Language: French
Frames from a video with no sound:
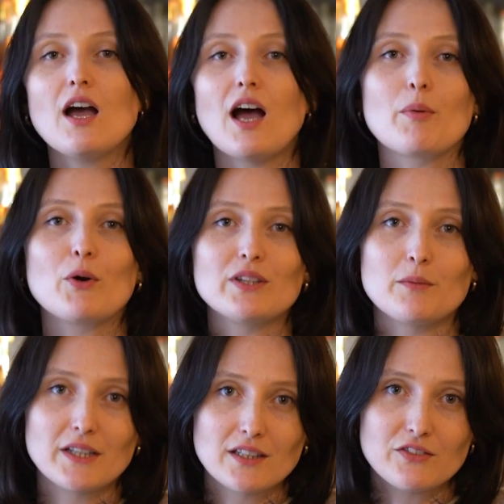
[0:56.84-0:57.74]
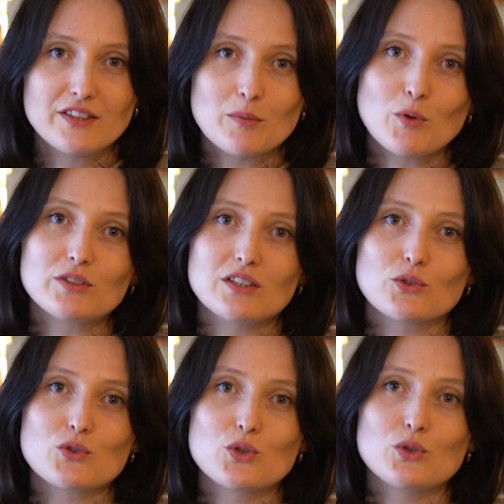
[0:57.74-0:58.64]
Après, on a bien évidemment des
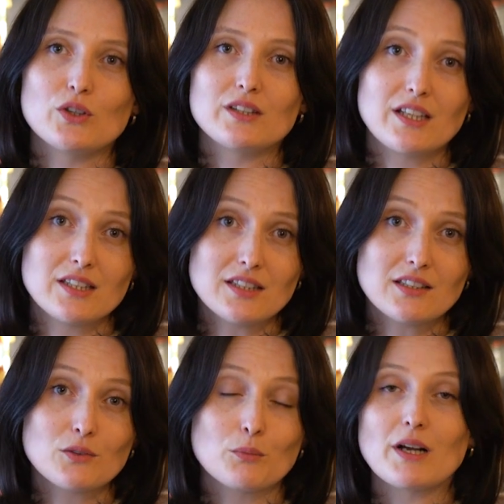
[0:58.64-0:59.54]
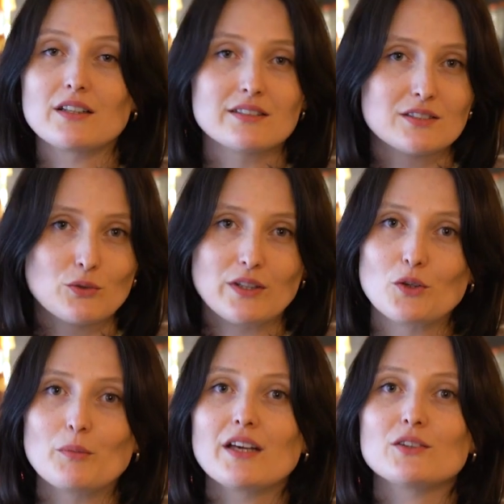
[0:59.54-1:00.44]
enjeux euh, techniques. On parle d'un site de
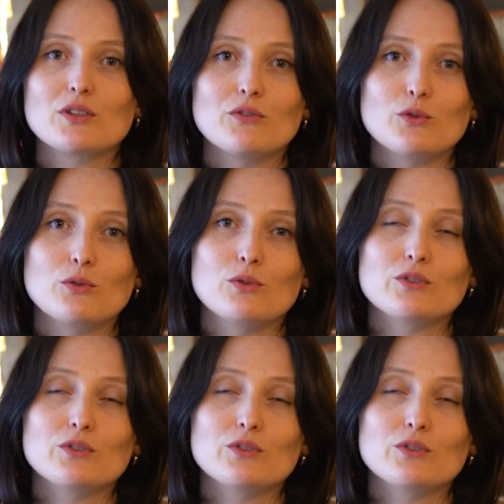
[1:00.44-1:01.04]
e-commerce, donc il faut